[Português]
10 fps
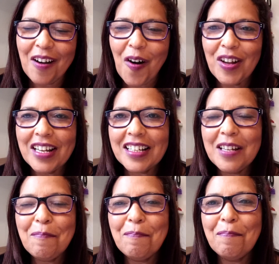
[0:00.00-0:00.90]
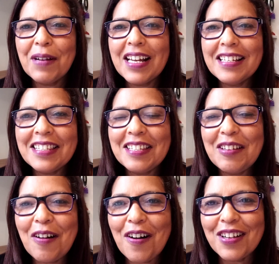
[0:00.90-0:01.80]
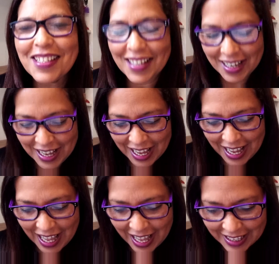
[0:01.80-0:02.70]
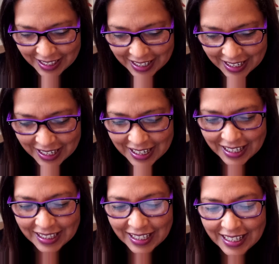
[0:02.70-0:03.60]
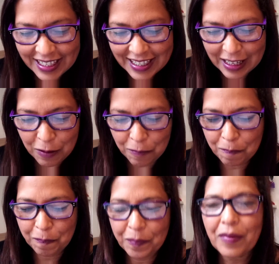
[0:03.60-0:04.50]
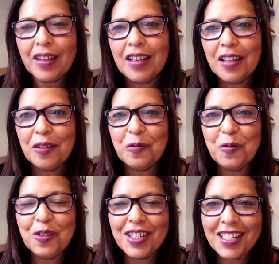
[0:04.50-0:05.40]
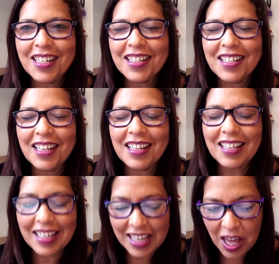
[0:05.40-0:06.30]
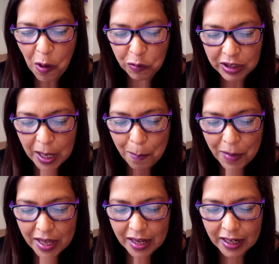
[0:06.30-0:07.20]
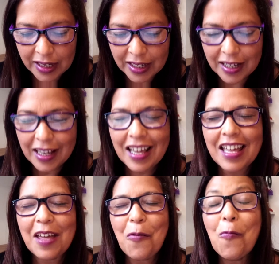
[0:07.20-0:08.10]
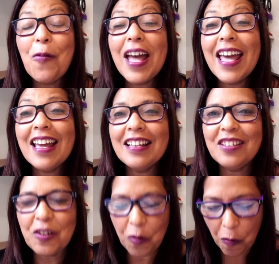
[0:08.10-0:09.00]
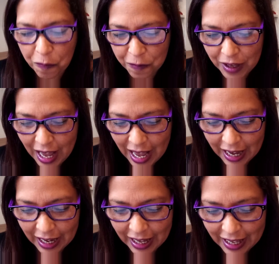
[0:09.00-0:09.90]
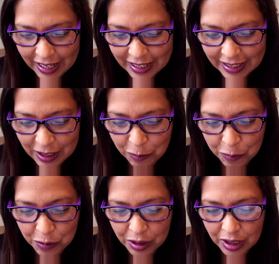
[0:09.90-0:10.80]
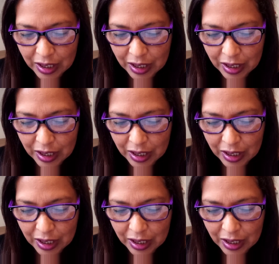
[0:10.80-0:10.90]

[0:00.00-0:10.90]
Olha que preciosa essa lição. No dia em que eu temer, eu hei de confiar em Deus.